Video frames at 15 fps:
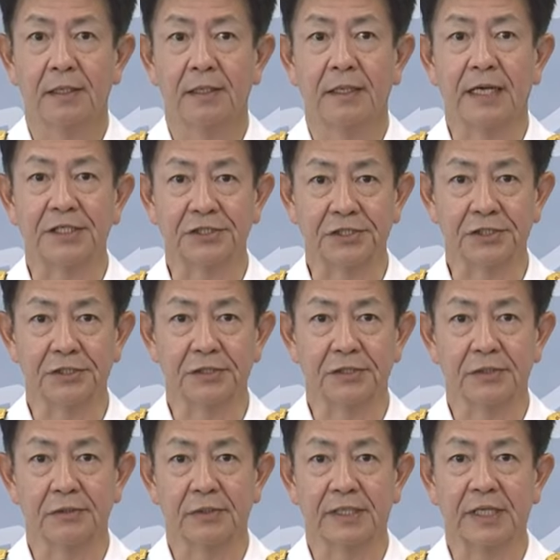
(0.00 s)
来週、
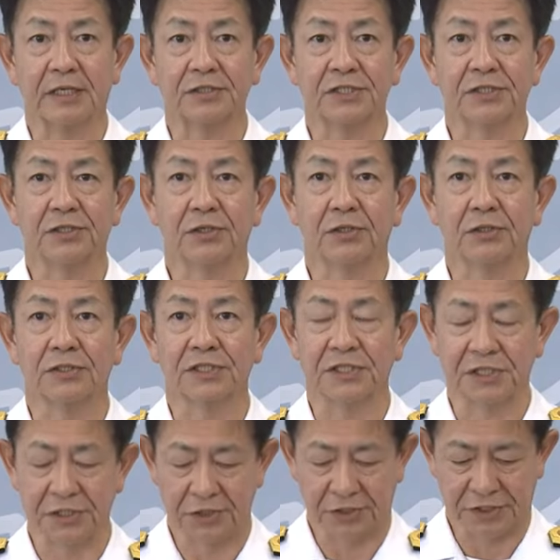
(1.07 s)
私の指
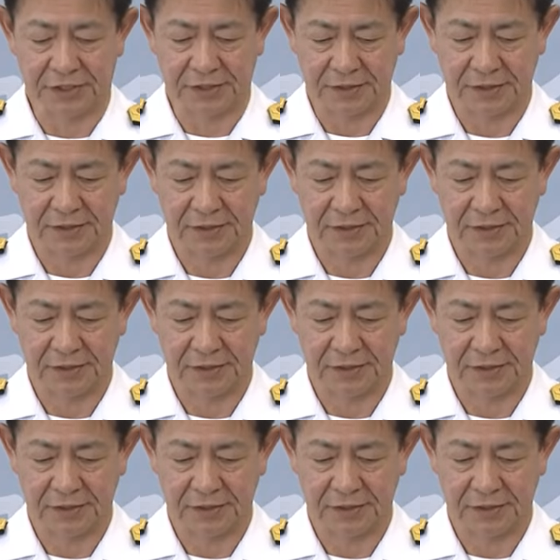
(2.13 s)
示により、